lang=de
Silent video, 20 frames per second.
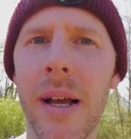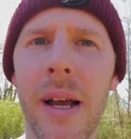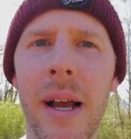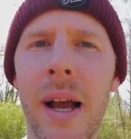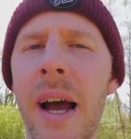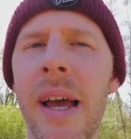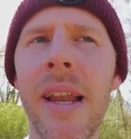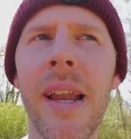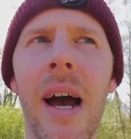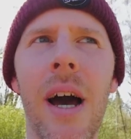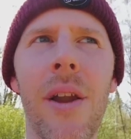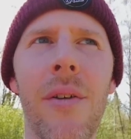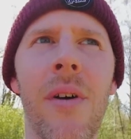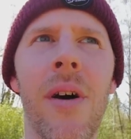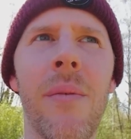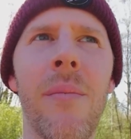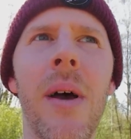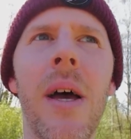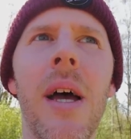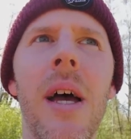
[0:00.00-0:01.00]
keine Ahnung
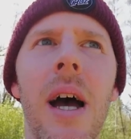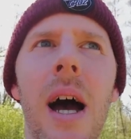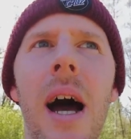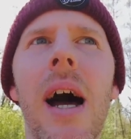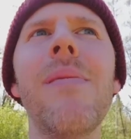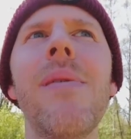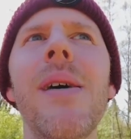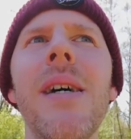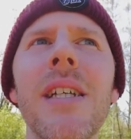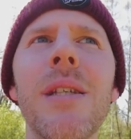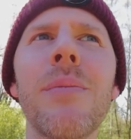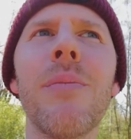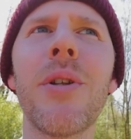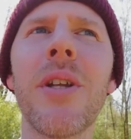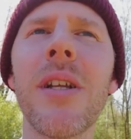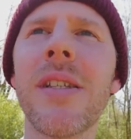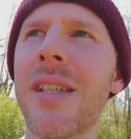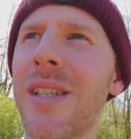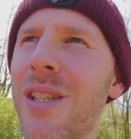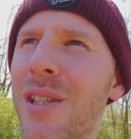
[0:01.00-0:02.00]
haben. Aber ich
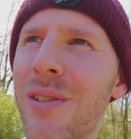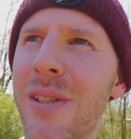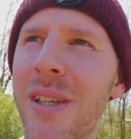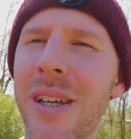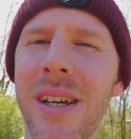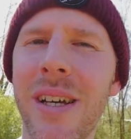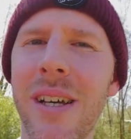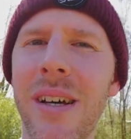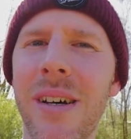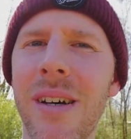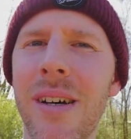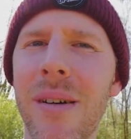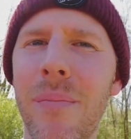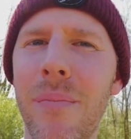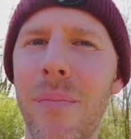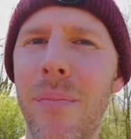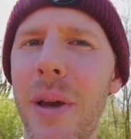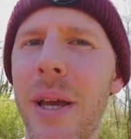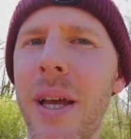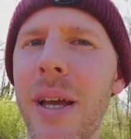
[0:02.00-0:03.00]
möchte jetzt nicht so sehr äh,
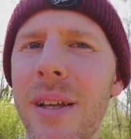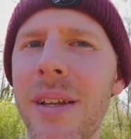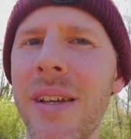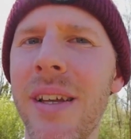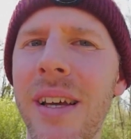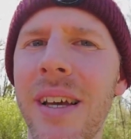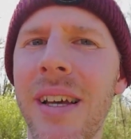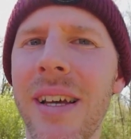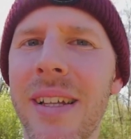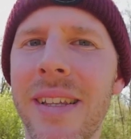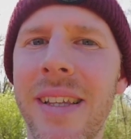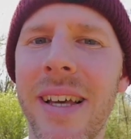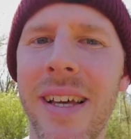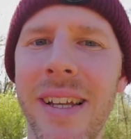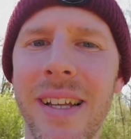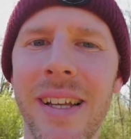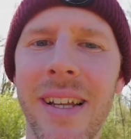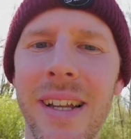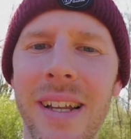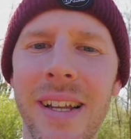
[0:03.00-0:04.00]
meckern,
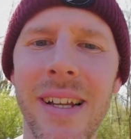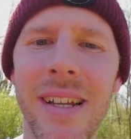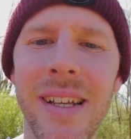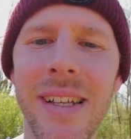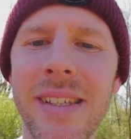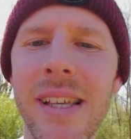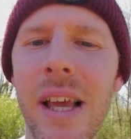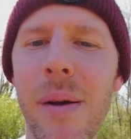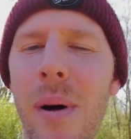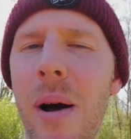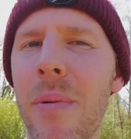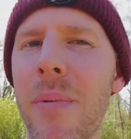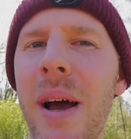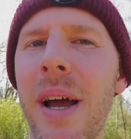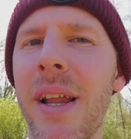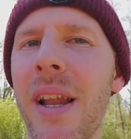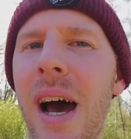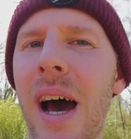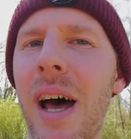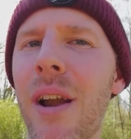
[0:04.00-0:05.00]
denn ich selber habe
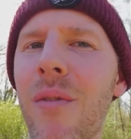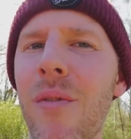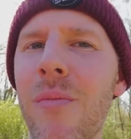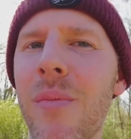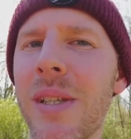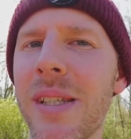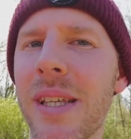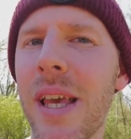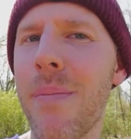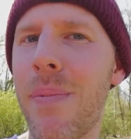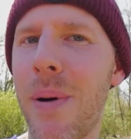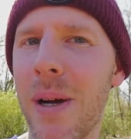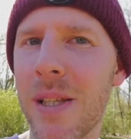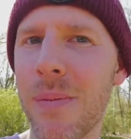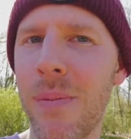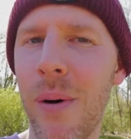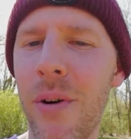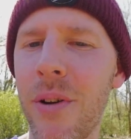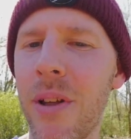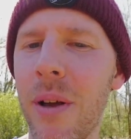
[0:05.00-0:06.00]
keine Ahnung, wie man
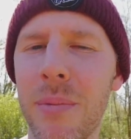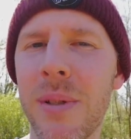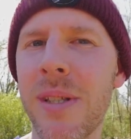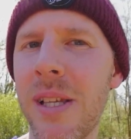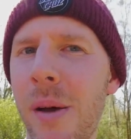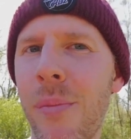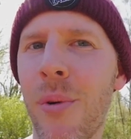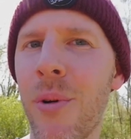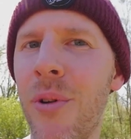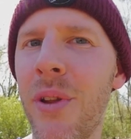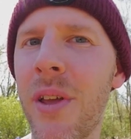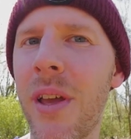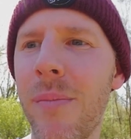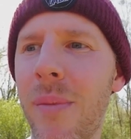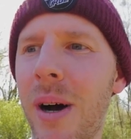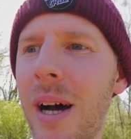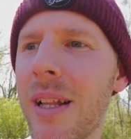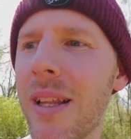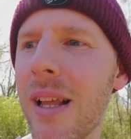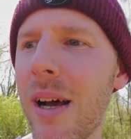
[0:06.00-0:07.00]
Skateparks baut. Ich habe das selber noch nie
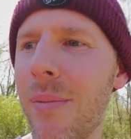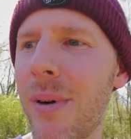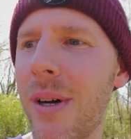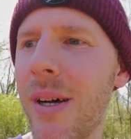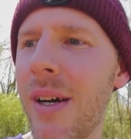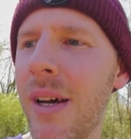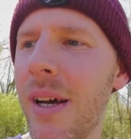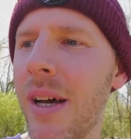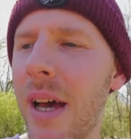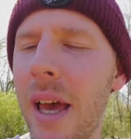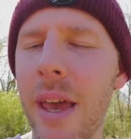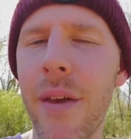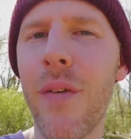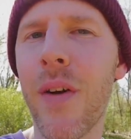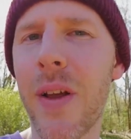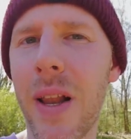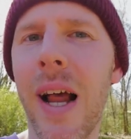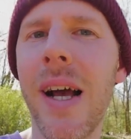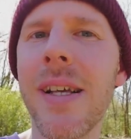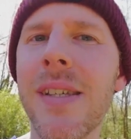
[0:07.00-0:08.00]
gemacht, aber ich
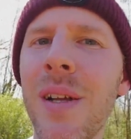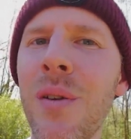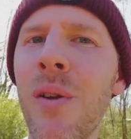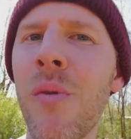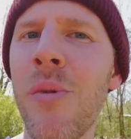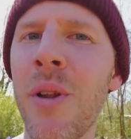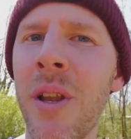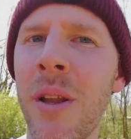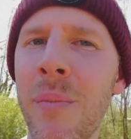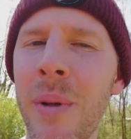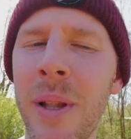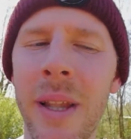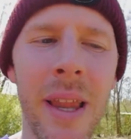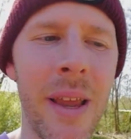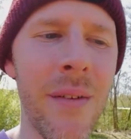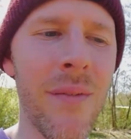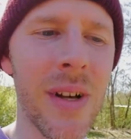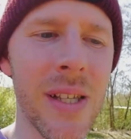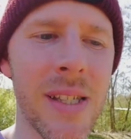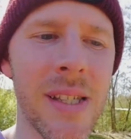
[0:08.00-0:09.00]
vergleiche es halt nur mit, mit
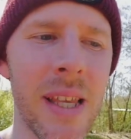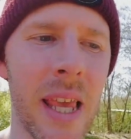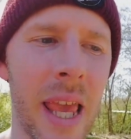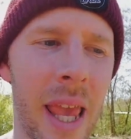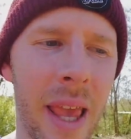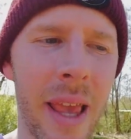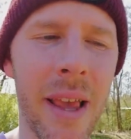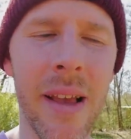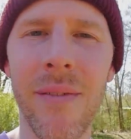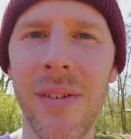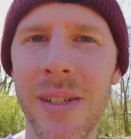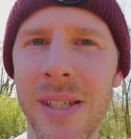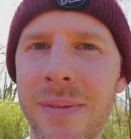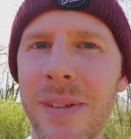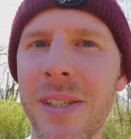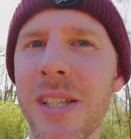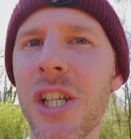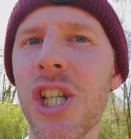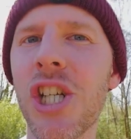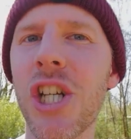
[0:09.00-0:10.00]
dem, was, ich, was,
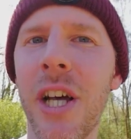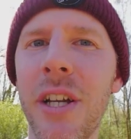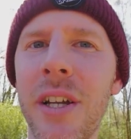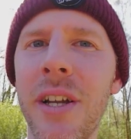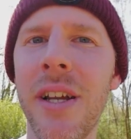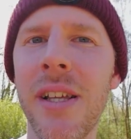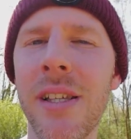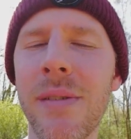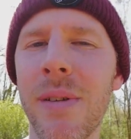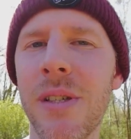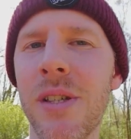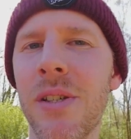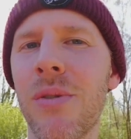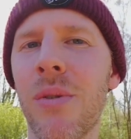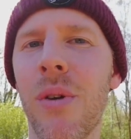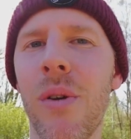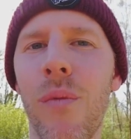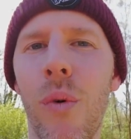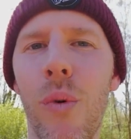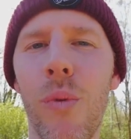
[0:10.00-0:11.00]
was der Standard ist, was ich
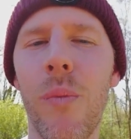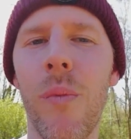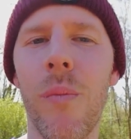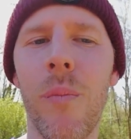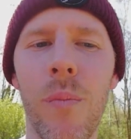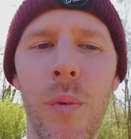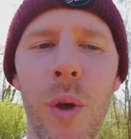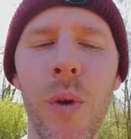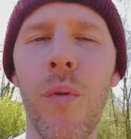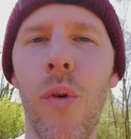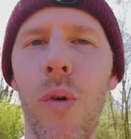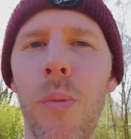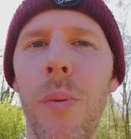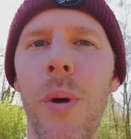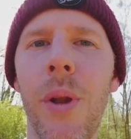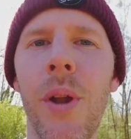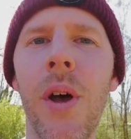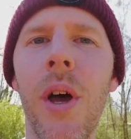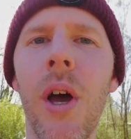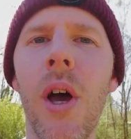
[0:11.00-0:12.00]
so gewohnt, gewöhnt
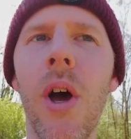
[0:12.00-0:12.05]
bin.